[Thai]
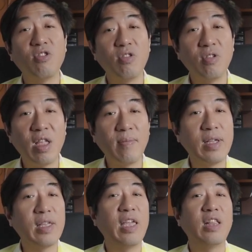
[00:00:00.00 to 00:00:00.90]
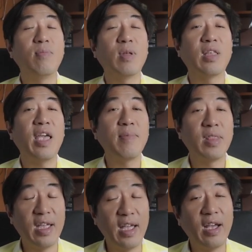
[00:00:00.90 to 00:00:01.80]
น้องจึงต้องทำกางเกงที่มันแก้
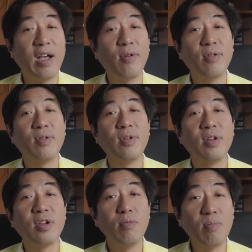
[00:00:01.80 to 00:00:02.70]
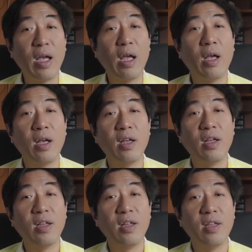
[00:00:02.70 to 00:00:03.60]
ปัญหาเขาขึ้นมา
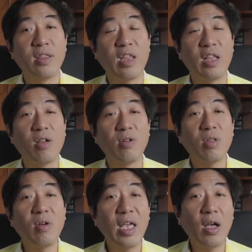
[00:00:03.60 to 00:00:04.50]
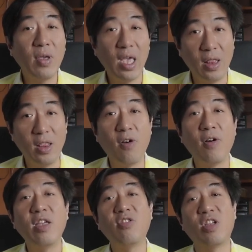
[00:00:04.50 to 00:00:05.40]
แต่น้องต้องให้เขาเห็นน้อ
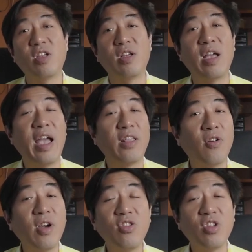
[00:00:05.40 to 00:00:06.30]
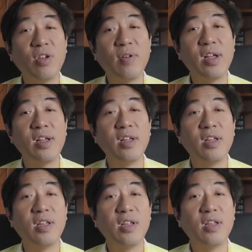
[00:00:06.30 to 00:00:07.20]
งให้เจอหาน้องให้เจอว่า
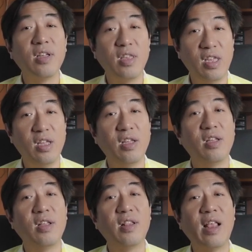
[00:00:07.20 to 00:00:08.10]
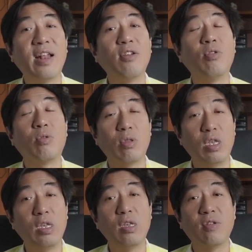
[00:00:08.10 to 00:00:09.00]
เนี่ยร้านเราอยู่ตรง
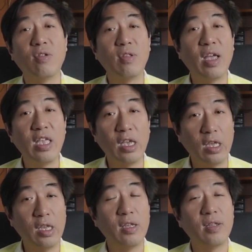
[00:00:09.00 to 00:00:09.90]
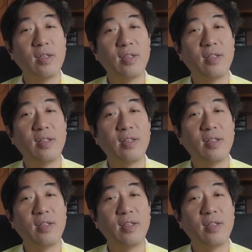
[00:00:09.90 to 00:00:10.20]
นี้ซื้อได้อย่างนี้